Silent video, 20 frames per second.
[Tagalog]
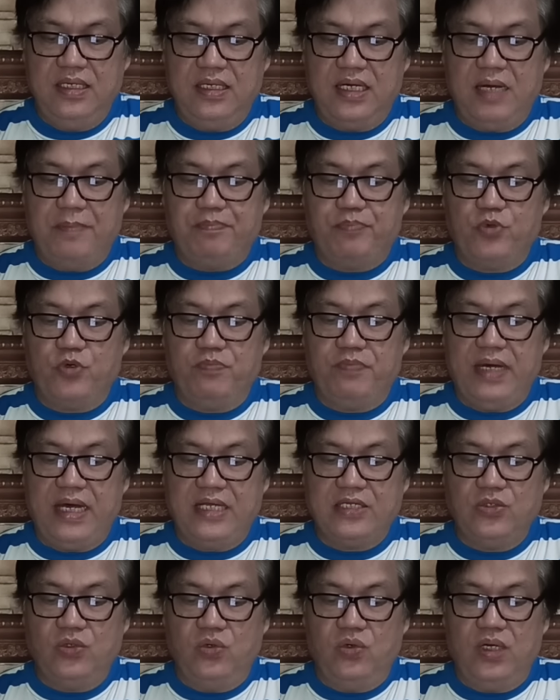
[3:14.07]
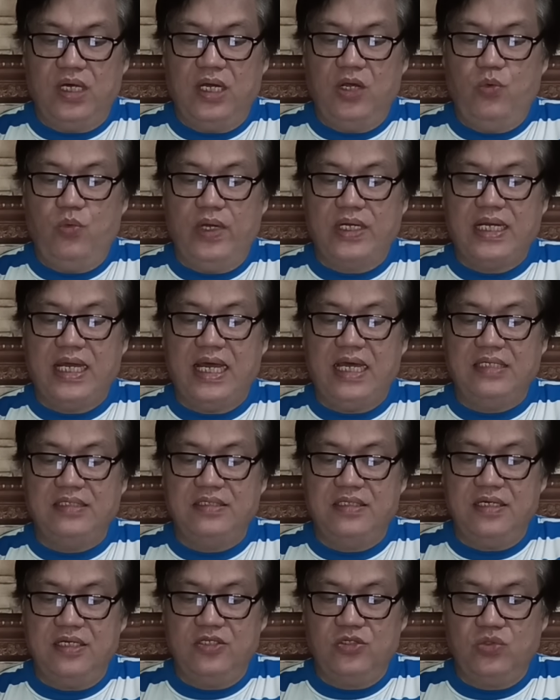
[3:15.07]
aprobado ang
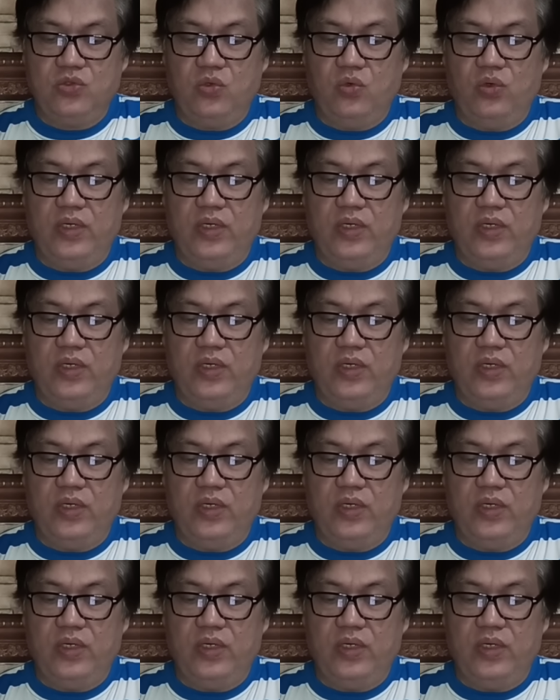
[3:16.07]
102